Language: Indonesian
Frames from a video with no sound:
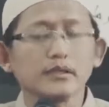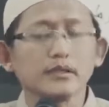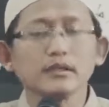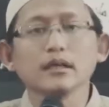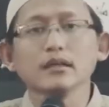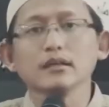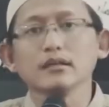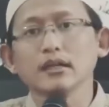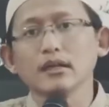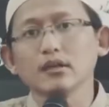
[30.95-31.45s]

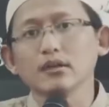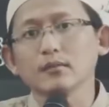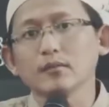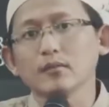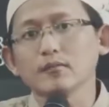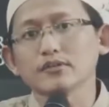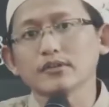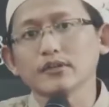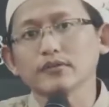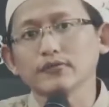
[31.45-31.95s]
Dijadikan
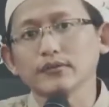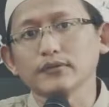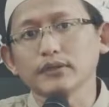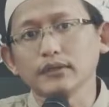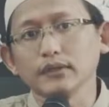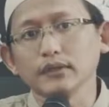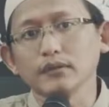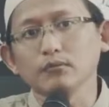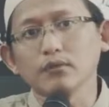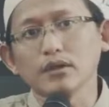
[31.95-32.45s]
dalil Imam
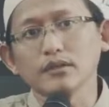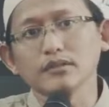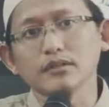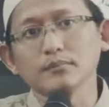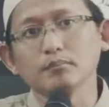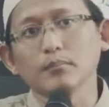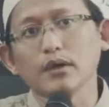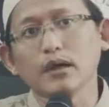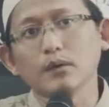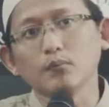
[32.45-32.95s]
Syafi'i
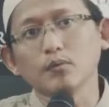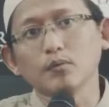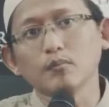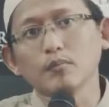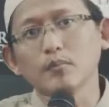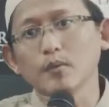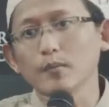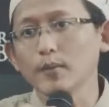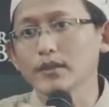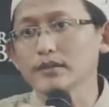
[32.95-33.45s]
wajib
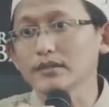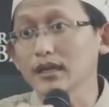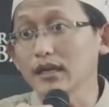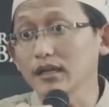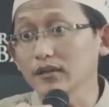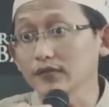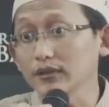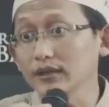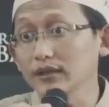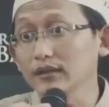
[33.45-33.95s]
makmum
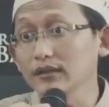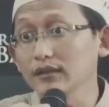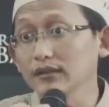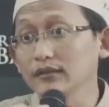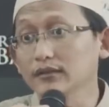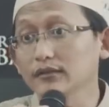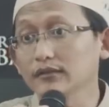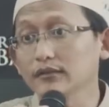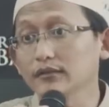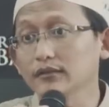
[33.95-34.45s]
membaca
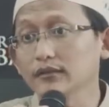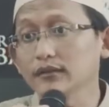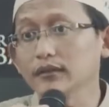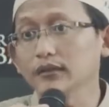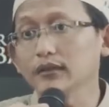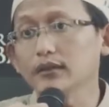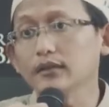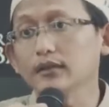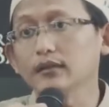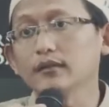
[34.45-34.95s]

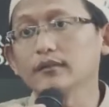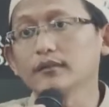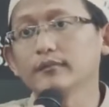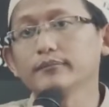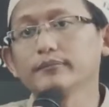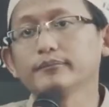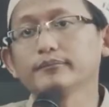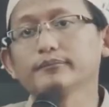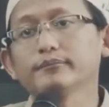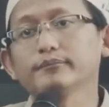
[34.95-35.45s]

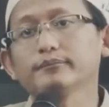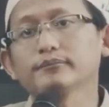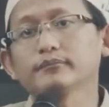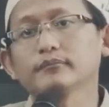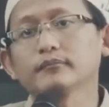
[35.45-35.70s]
Al-Fatihah.